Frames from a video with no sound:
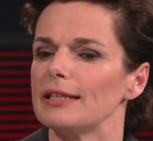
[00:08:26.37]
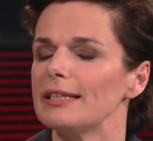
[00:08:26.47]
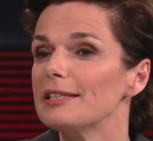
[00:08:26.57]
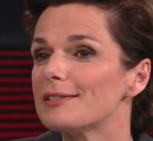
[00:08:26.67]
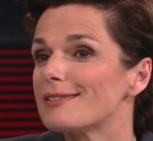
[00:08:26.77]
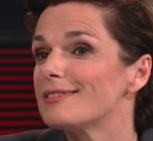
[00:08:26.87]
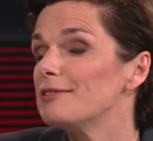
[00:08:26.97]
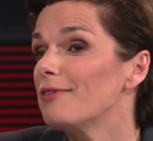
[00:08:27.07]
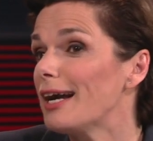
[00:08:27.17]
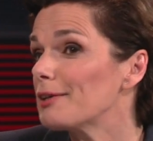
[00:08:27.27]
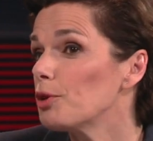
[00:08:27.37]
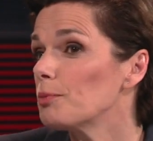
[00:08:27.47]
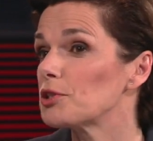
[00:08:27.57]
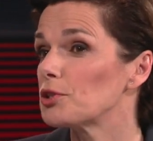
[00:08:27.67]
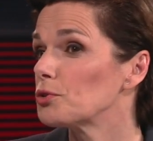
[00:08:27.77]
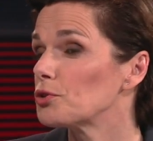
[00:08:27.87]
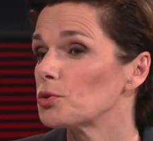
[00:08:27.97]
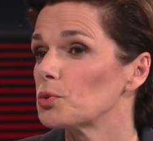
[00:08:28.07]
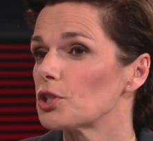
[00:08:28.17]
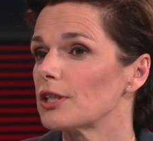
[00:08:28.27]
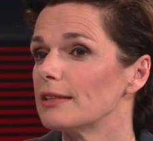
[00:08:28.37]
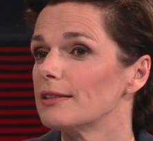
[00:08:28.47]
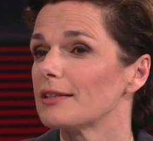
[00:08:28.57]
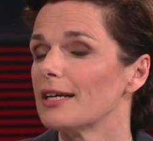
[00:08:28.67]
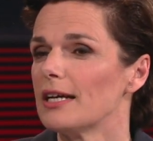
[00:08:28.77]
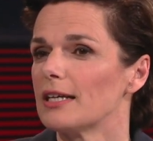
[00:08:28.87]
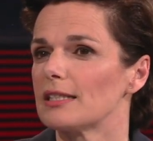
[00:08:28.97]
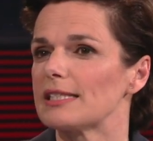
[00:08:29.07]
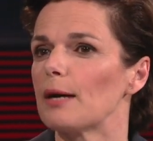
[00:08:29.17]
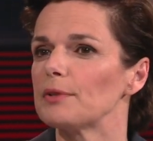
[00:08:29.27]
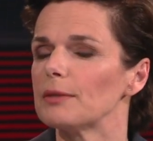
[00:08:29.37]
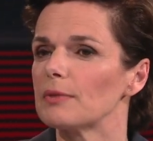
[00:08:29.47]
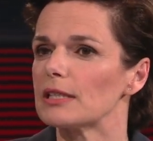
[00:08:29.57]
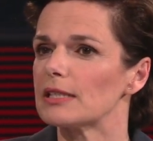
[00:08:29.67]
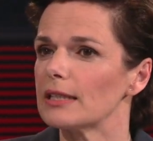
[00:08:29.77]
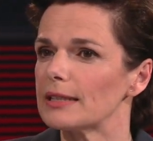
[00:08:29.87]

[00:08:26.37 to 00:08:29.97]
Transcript: ist die Wahlkommission zuständig. Ja, aber gibt es jetzt ein Wahlregister